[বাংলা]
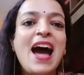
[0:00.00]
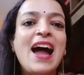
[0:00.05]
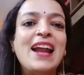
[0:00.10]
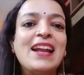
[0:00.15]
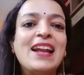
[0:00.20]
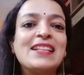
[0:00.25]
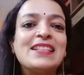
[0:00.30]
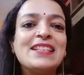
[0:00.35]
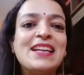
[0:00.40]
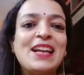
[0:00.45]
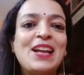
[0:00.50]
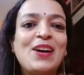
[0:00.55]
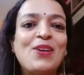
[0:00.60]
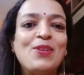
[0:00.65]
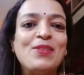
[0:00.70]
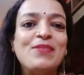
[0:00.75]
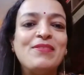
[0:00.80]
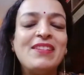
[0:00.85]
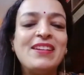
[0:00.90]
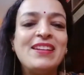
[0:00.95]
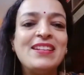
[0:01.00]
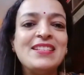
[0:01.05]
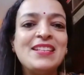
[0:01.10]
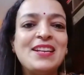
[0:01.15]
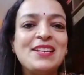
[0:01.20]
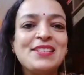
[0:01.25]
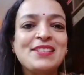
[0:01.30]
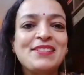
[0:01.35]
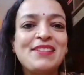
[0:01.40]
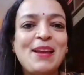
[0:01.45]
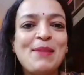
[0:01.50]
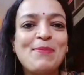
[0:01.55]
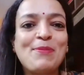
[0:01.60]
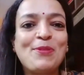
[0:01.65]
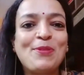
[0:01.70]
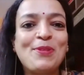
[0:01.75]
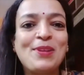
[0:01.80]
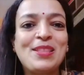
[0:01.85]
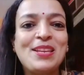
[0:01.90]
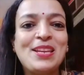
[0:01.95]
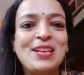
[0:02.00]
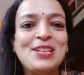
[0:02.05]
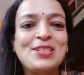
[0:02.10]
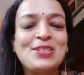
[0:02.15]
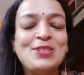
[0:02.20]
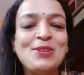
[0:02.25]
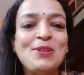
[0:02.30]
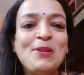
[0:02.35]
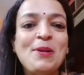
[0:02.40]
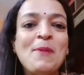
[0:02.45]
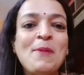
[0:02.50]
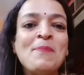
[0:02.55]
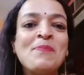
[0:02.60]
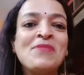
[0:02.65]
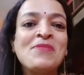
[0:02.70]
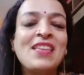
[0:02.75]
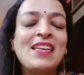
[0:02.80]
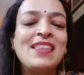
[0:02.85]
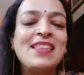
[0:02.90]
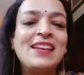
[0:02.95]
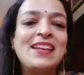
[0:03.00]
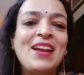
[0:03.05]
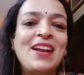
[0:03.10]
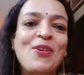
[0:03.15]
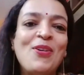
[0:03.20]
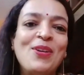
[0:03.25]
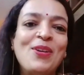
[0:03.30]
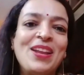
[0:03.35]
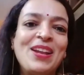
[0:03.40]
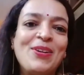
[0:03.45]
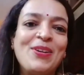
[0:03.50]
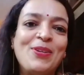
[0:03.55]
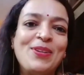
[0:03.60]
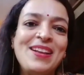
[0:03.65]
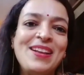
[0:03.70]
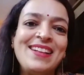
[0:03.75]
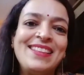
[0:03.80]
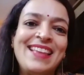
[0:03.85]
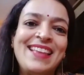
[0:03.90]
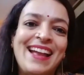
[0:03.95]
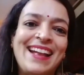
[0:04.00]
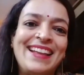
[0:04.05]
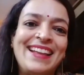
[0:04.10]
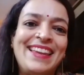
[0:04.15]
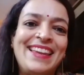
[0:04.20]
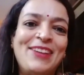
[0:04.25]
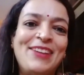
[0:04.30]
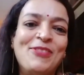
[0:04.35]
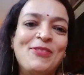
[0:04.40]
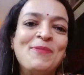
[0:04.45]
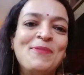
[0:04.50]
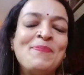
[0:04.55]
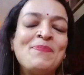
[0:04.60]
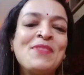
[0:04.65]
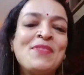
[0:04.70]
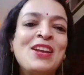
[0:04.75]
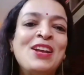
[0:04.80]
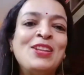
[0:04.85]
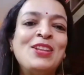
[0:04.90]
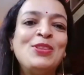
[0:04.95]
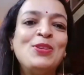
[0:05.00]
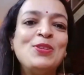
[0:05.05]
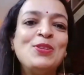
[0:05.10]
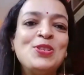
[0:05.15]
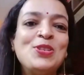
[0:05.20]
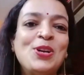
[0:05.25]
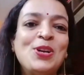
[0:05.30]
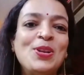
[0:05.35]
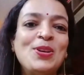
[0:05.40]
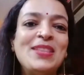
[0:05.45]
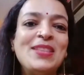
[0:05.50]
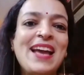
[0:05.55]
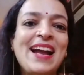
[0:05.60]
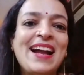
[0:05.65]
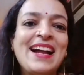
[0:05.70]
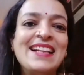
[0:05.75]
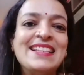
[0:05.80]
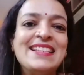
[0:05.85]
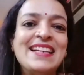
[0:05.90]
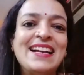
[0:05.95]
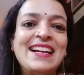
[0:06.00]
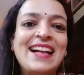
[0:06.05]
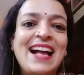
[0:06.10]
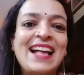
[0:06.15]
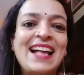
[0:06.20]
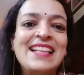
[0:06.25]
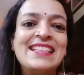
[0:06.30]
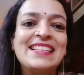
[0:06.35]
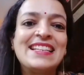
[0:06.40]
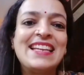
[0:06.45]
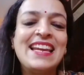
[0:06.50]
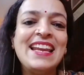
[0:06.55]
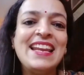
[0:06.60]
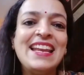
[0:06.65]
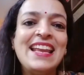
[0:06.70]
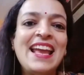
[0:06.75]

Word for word: আর যারা অলরেডি সাবস্ক্রাইব করে দিয়েছ তাদেরকে অনেক অনেক থ্যাংক ইউ তো চলো দেখা যাক আজকে